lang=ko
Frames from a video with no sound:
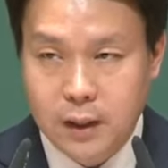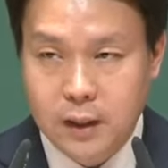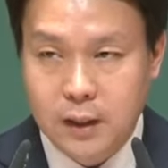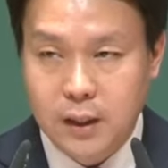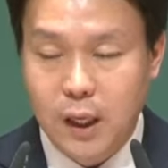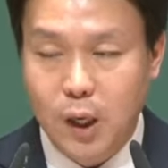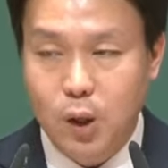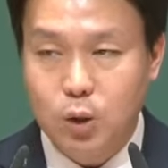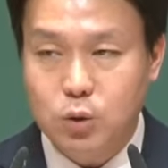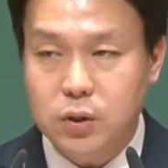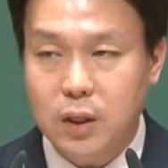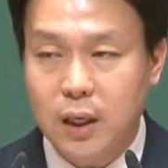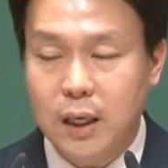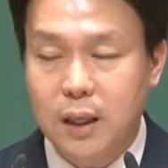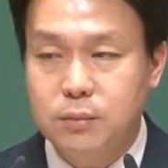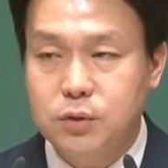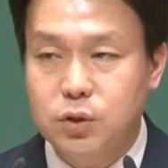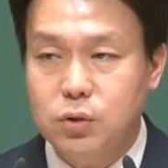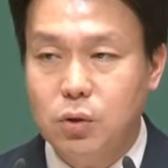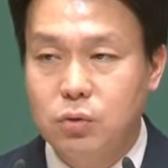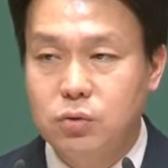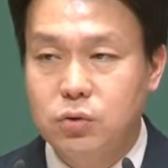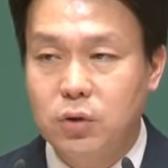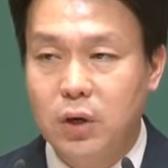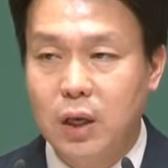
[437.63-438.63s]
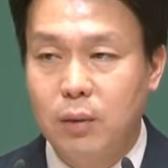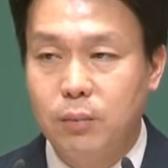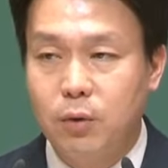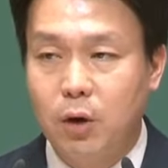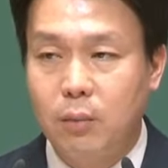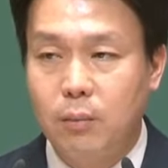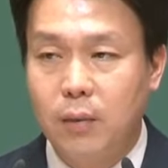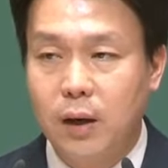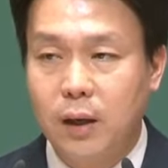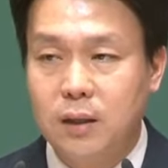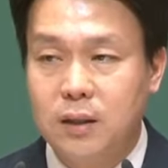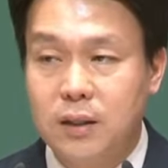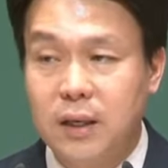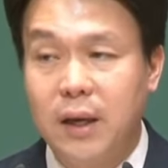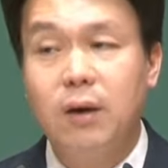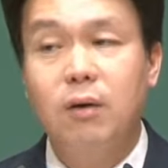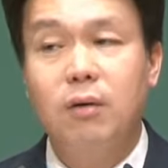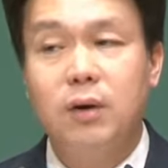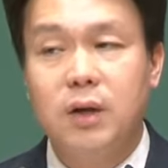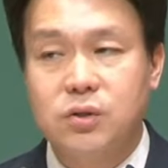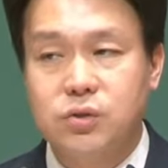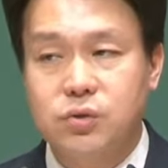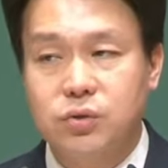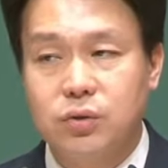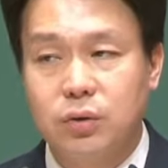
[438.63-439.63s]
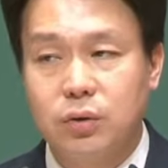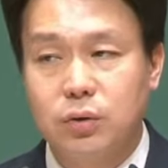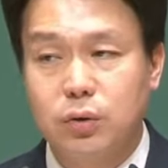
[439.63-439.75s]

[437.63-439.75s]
예루살렘 성전의 멸망을 예언했어요.